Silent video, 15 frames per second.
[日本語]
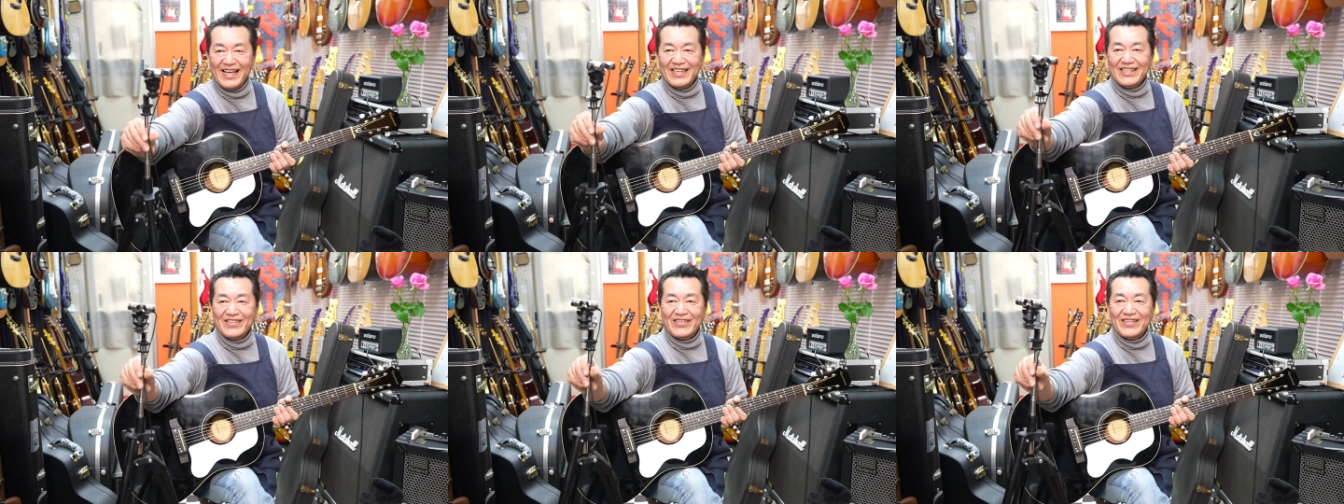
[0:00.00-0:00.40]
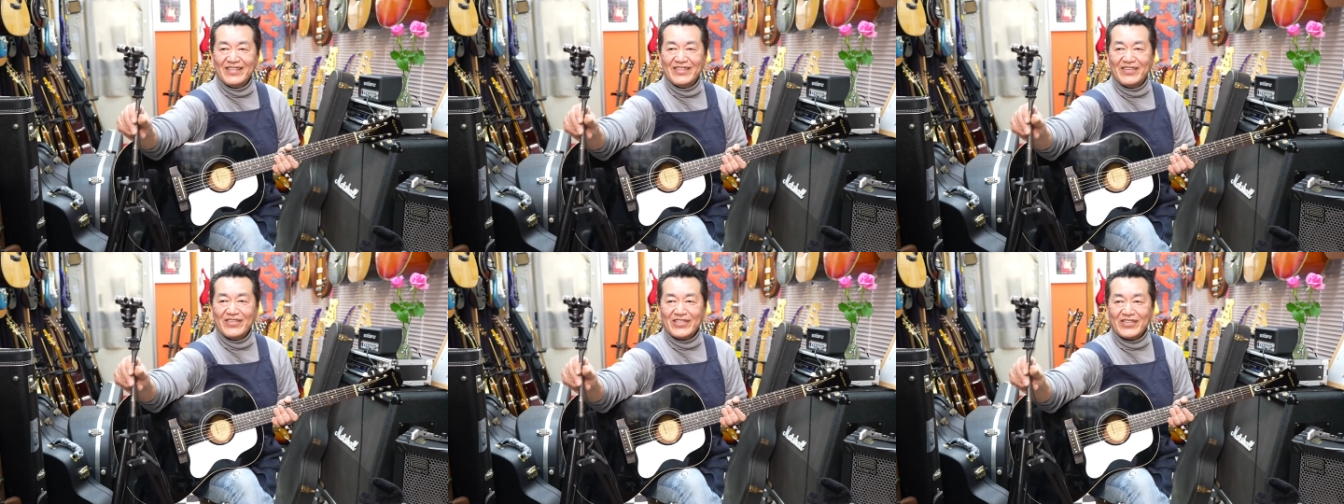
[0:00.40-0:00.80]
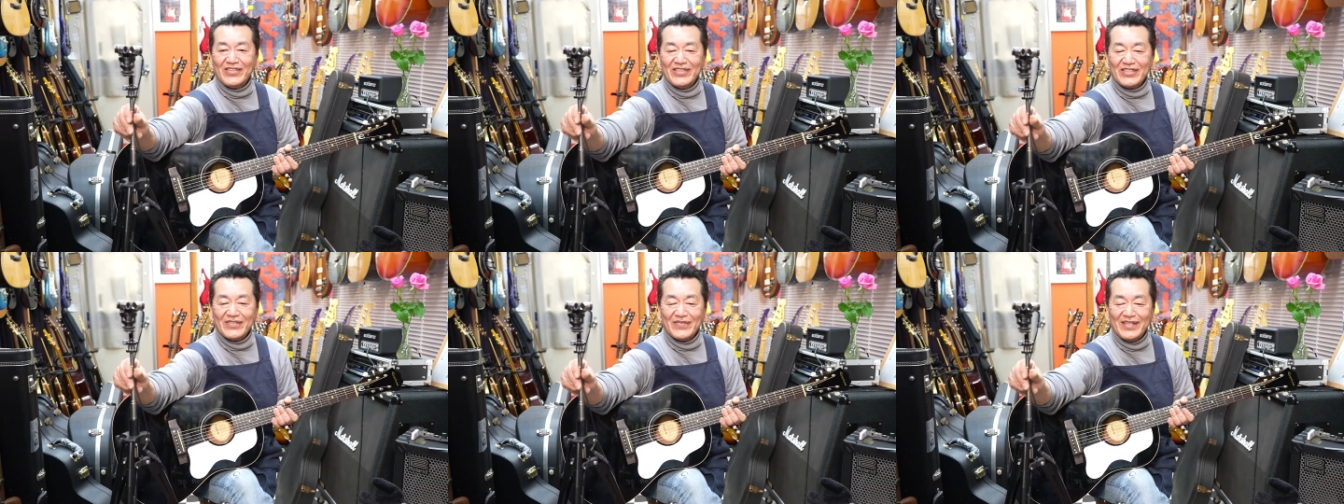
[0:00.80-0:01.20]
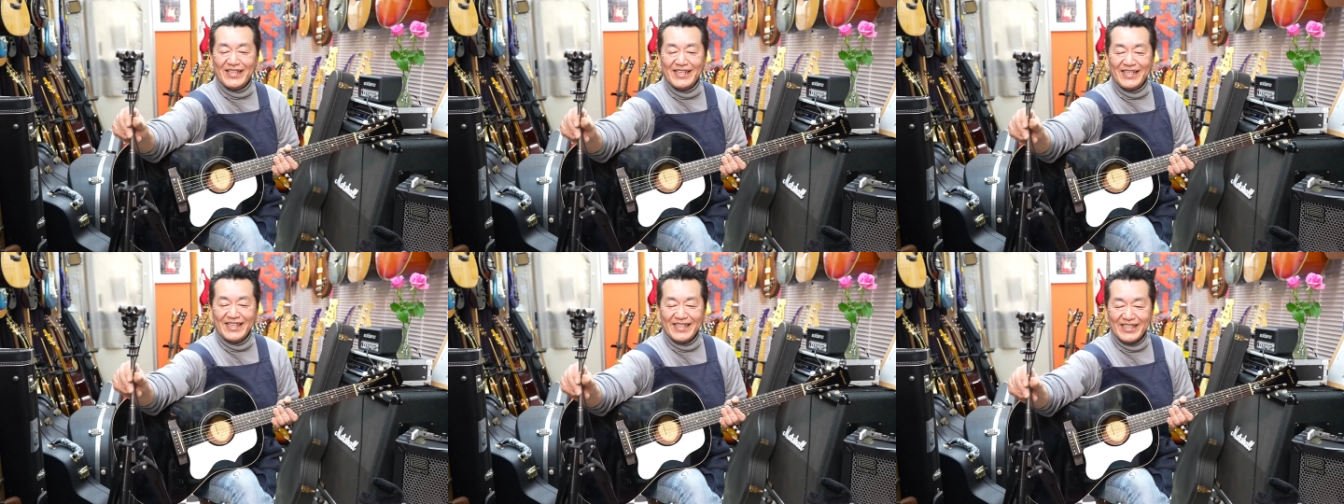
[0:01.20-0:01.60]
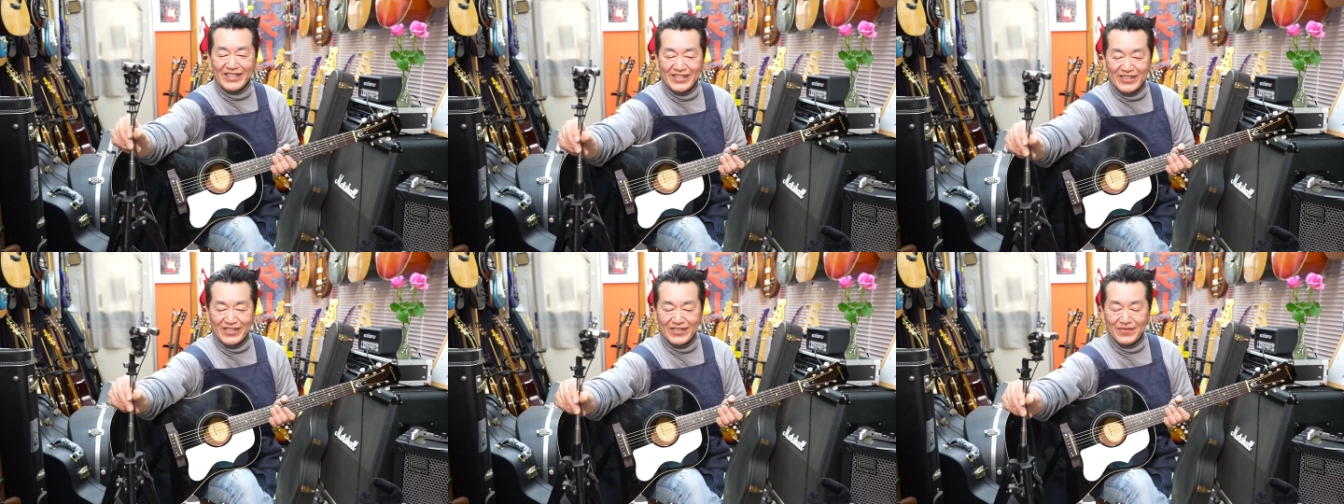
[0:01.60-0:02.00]
い、はいよろしくお願いし
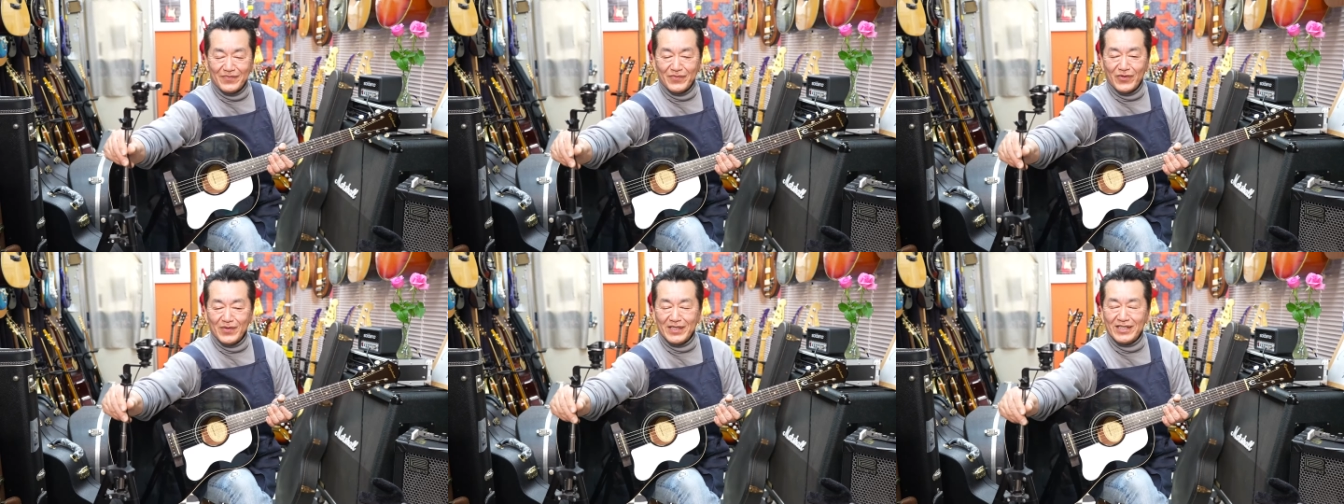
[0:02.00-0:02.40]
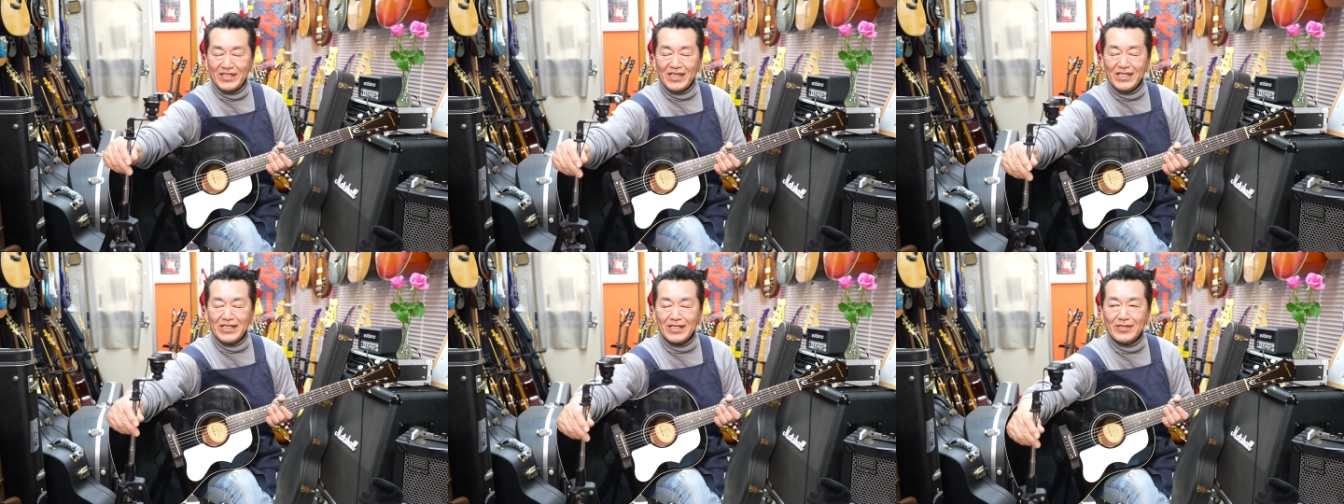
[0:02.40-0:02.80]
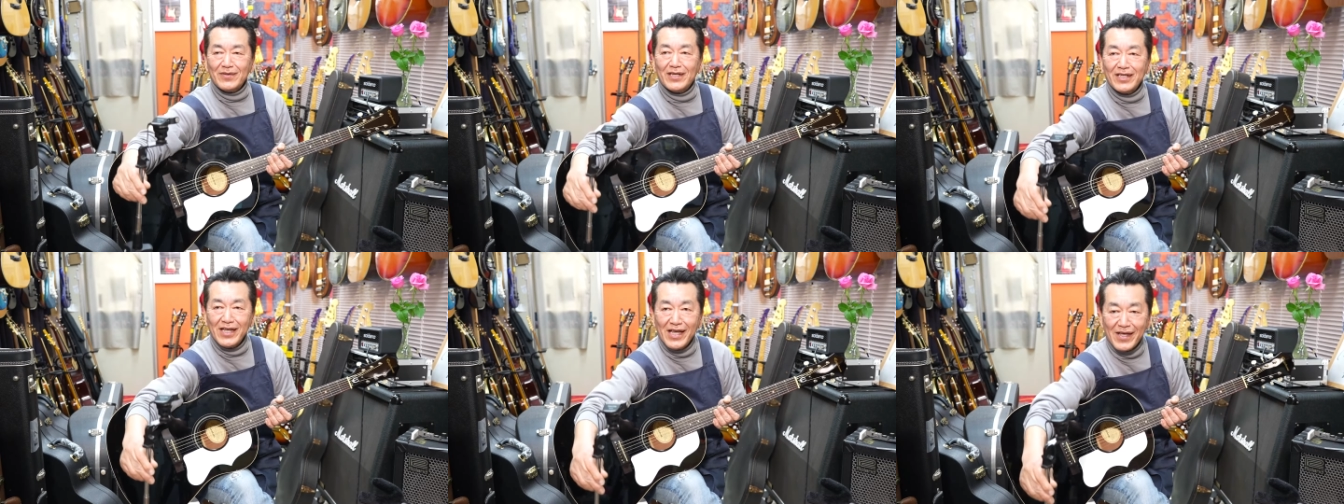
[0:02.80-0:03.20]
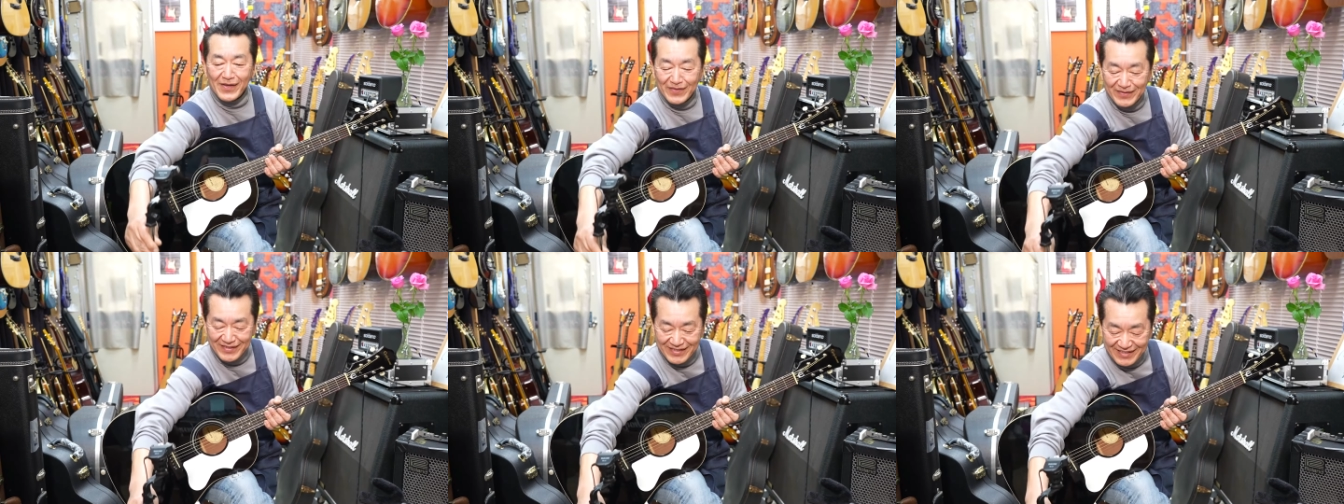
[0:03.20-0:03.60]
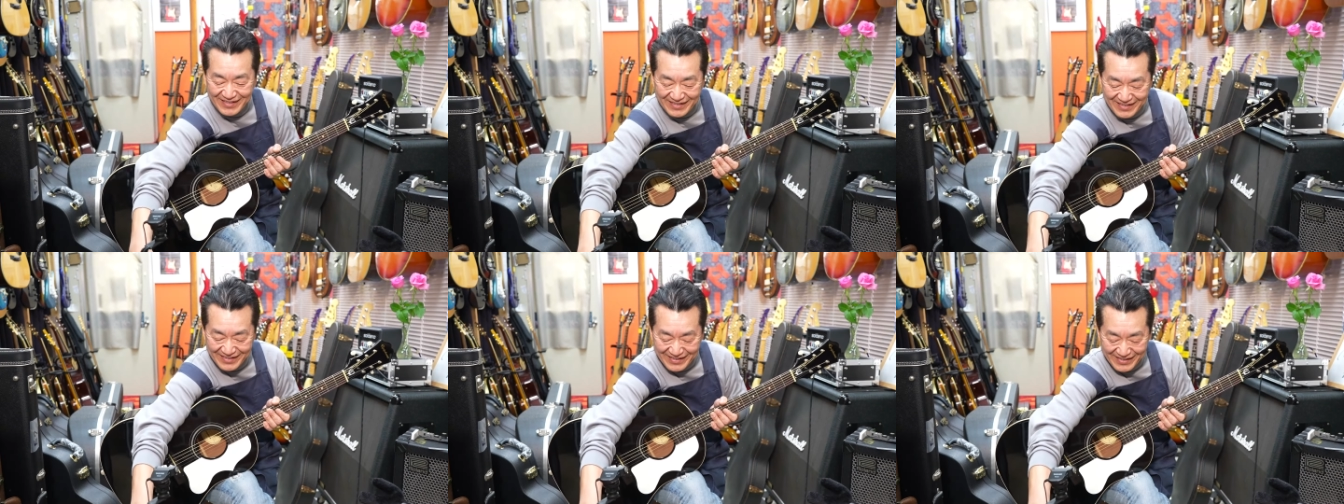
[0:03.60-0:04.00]
ますもうめっちゃ久しぶりだねお久
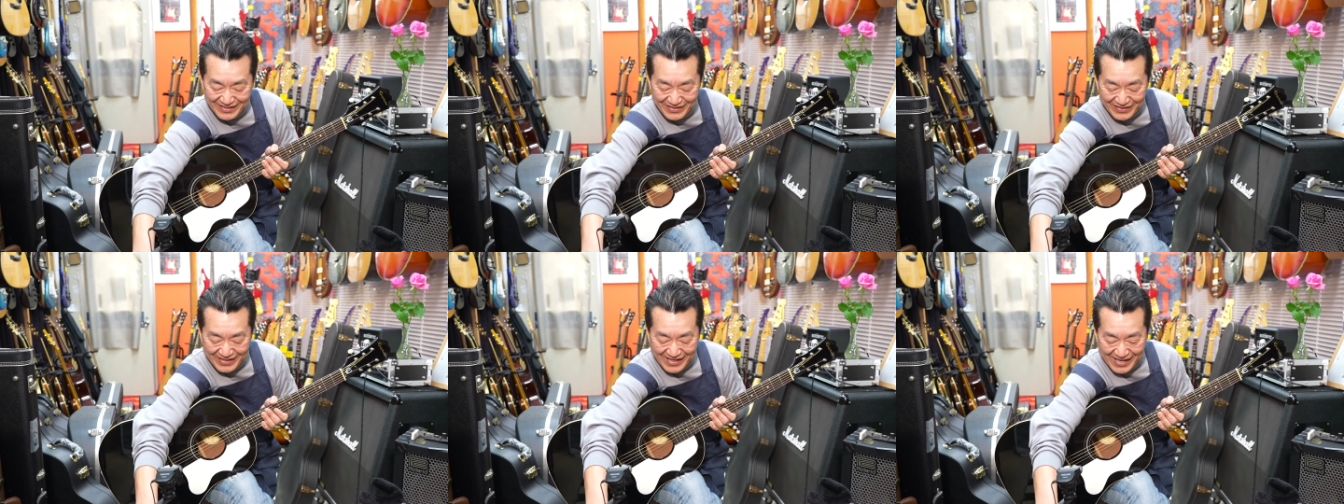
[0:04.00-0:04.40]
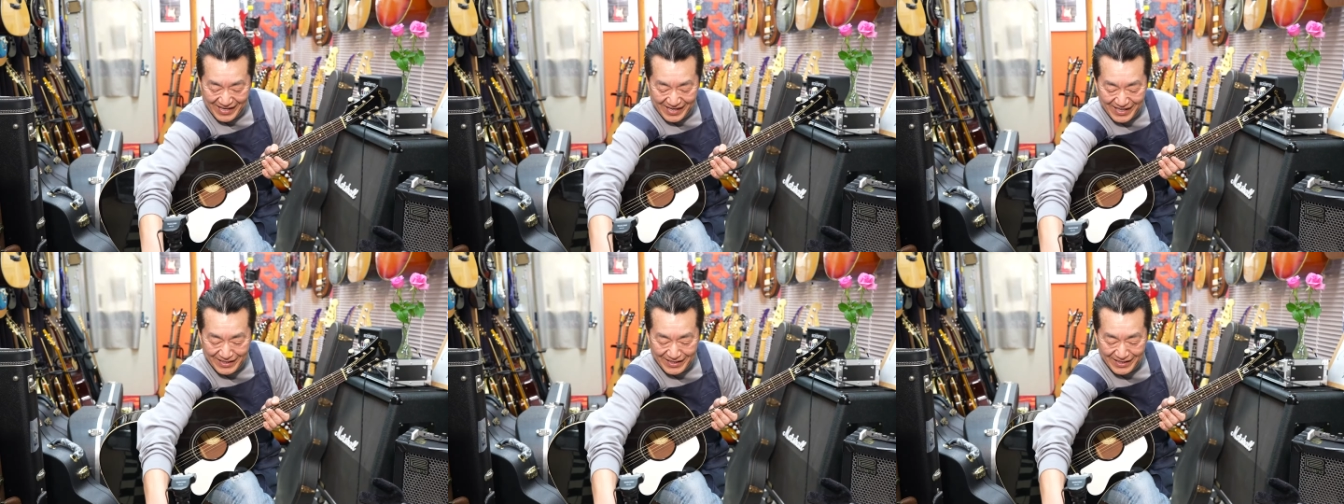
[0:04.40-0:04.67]
しぶりです、